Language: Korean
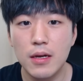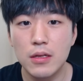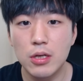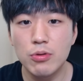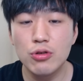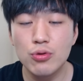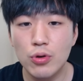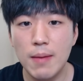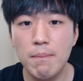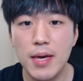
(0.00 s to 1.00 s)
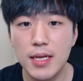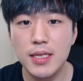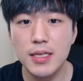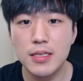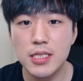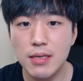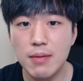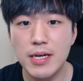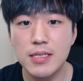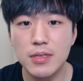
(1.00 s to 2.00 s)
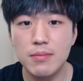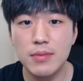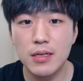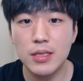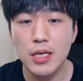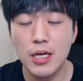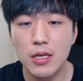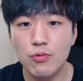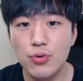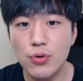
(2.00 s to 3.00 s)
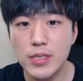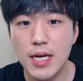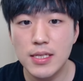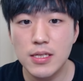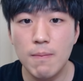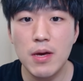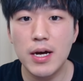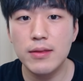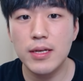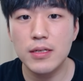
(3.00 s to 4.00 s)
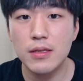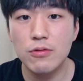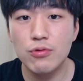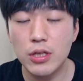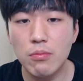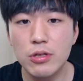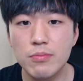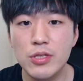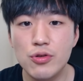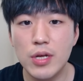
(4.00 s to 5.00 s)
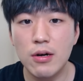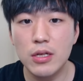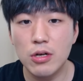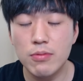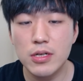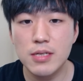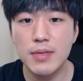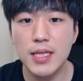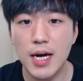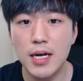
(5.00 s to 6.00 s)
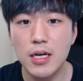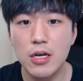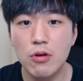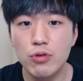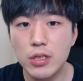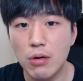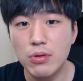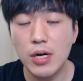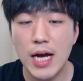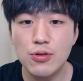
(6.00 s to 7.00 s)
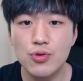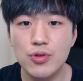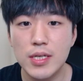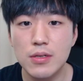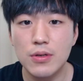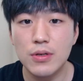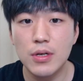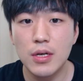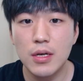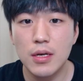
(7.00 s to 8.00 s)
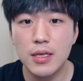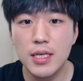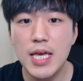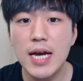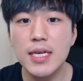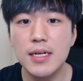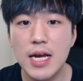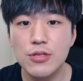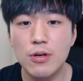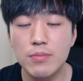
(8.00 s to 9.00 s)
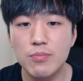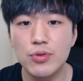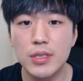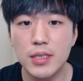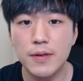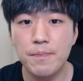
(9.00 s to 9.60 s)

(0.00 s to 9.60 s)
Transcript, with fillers: 더불어 구독 캠페인이 쉽게 말씀드리면 구독자 1000명 안 되는 우리 더불어민주당과 더불어시민당, 우리 더불어 가족 중에서 이야기를 할 수 없는 분들,